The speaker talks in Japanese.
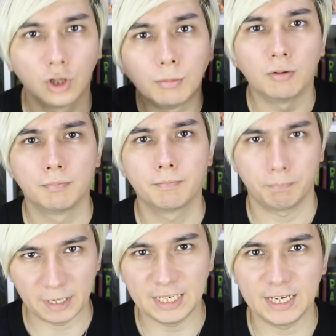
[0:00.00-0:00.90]
どうも
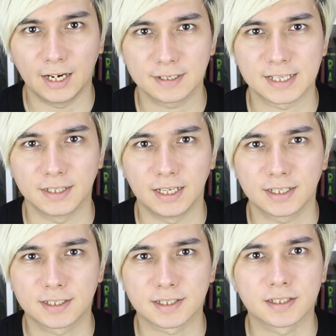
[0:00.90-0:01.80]
ピーディーアール さんで
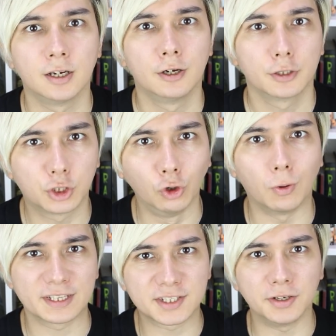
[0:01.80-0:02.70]
す。今日
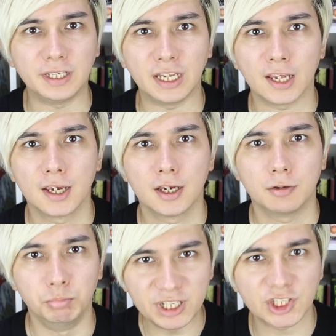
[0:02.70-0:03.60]
はついに
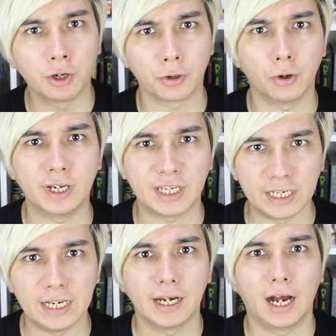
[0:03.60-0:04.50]
未知の領域
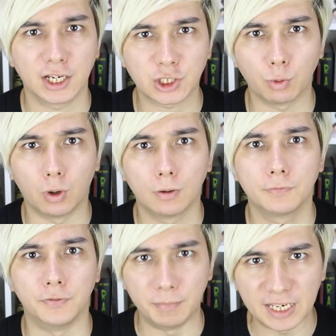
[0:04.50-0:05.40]
に足を
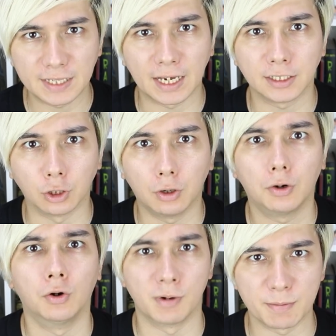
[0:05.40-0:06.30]
踏み入れたいと
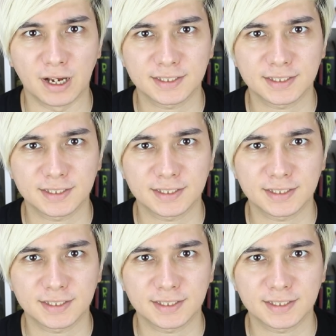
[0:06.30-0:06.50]
思いま